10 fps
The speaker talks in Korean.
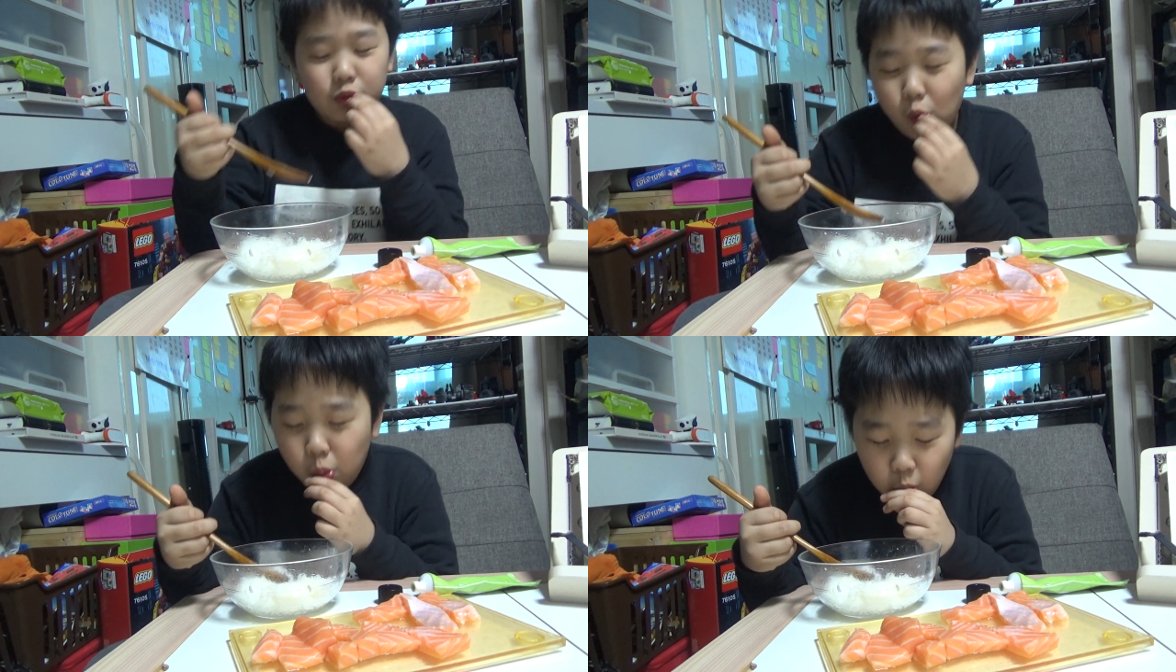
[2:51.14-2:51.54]

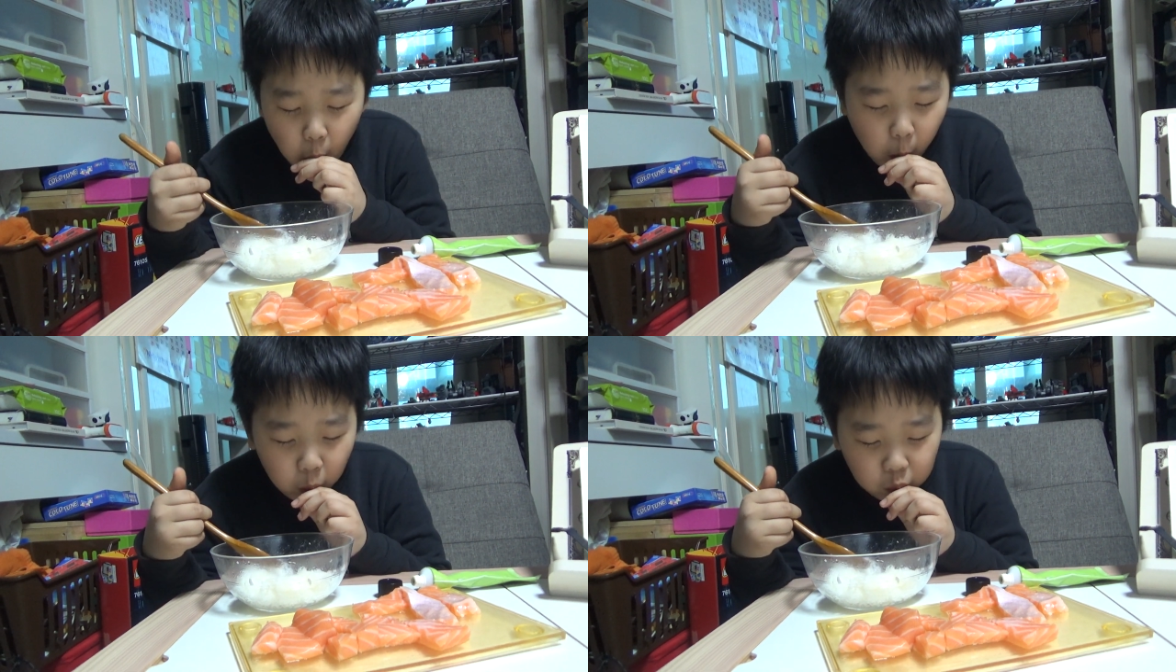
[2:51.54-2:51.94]

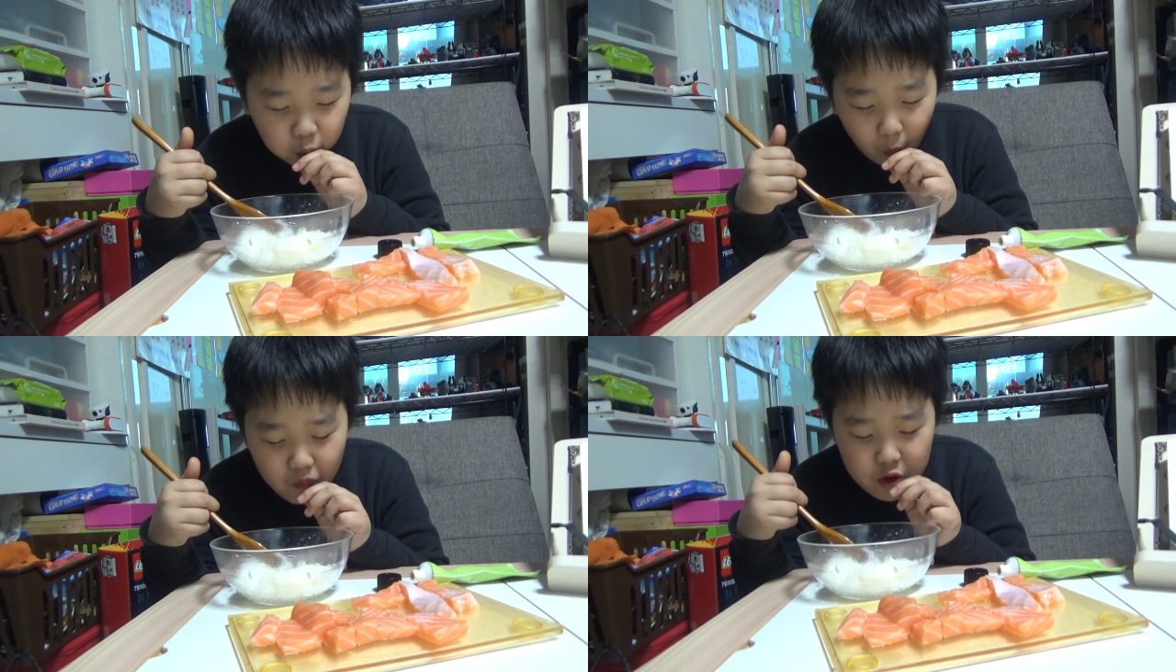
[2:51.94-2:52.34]
부위보다
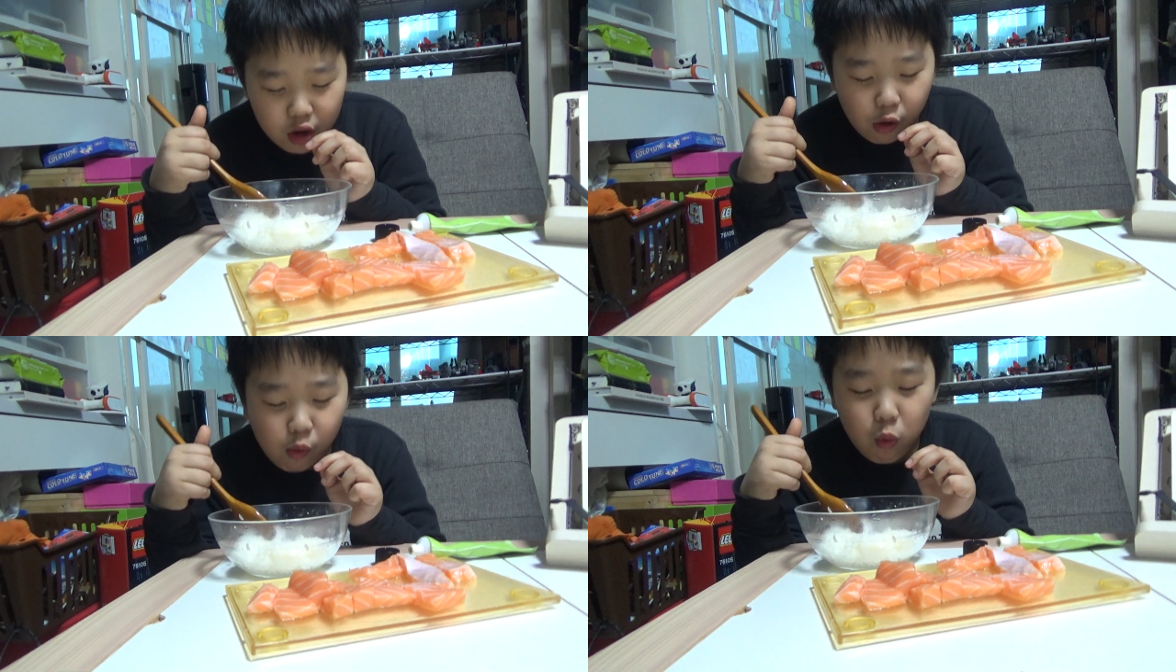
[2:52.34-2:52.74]

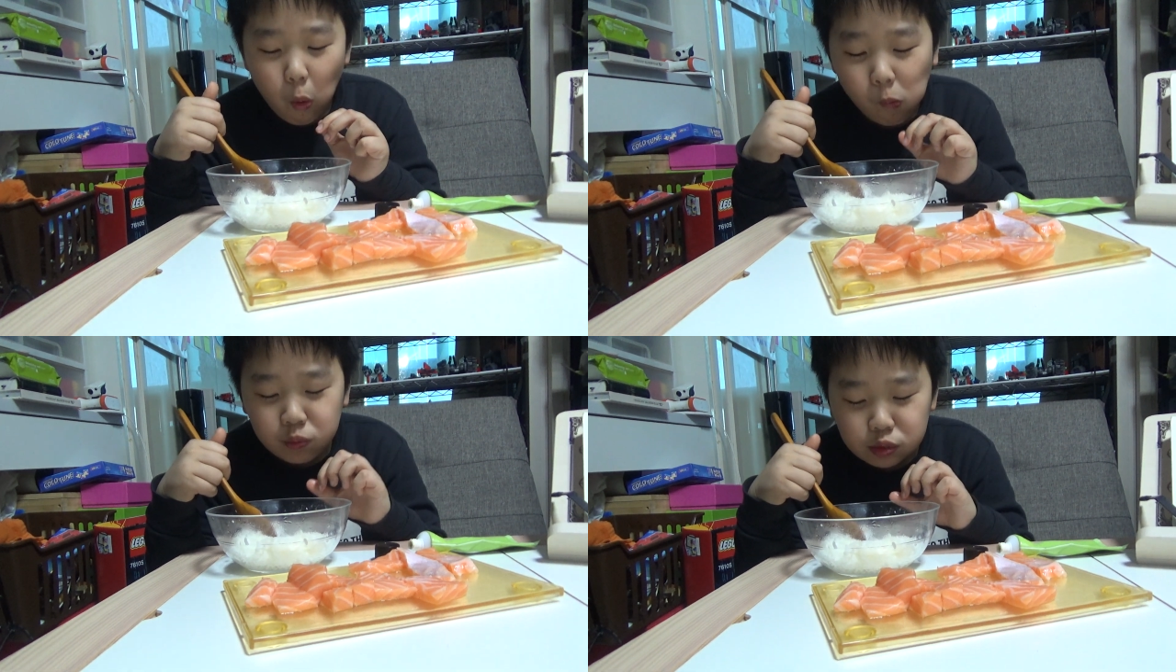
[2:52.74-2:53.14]
뱃살을 드시게
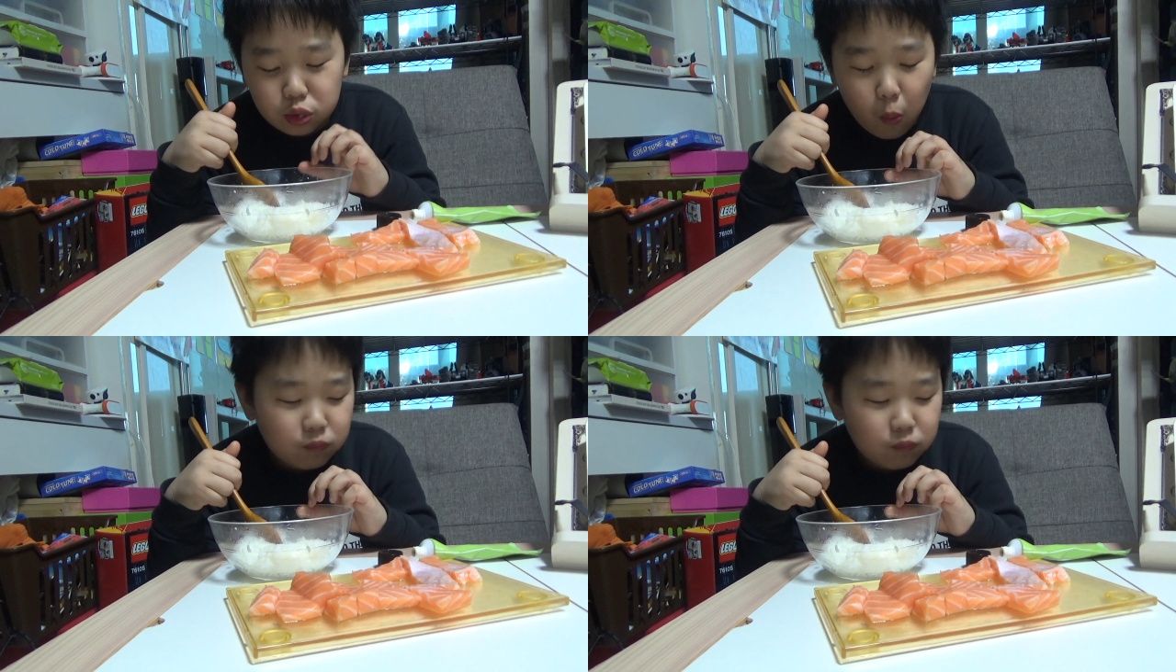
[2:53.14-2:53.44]
되면,